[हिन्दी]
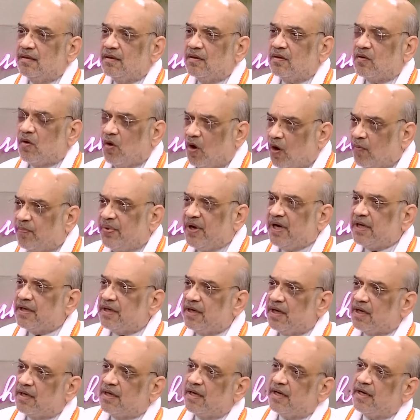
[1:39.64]
कोऑपरेट
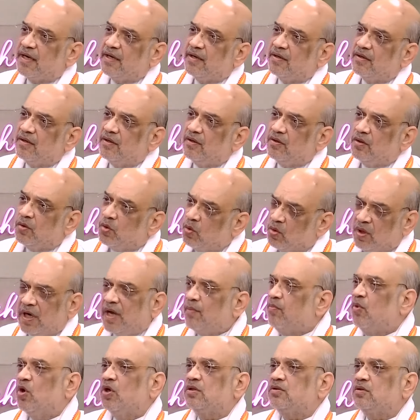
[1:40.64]
न करे ढूंढना
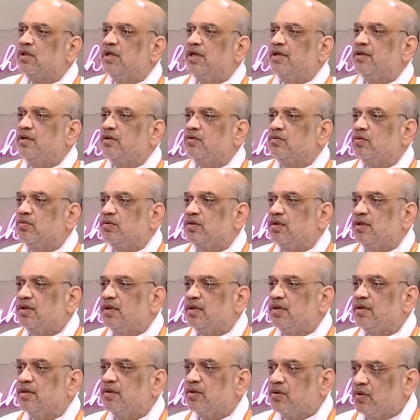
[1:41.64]
बहुत दिक्कत होती
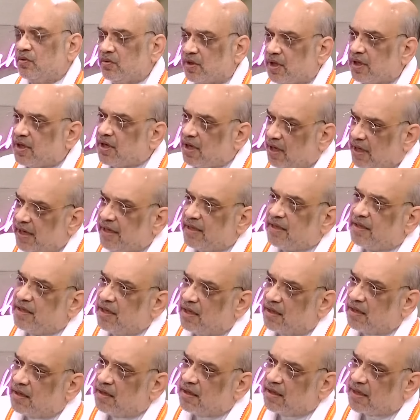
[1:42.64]
है क्योंकि
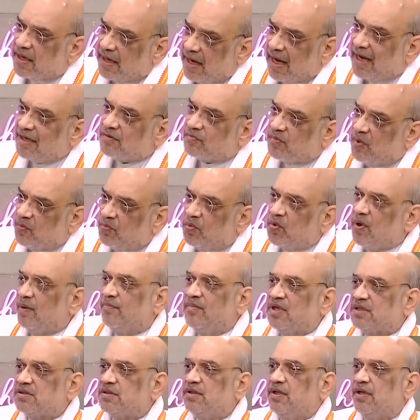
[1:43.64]
कलेक्टर के हाथ में पूरा
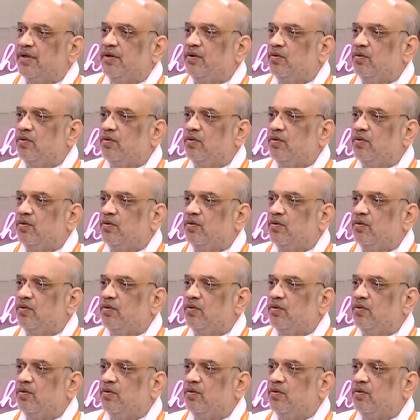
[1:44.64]
मशीनरी और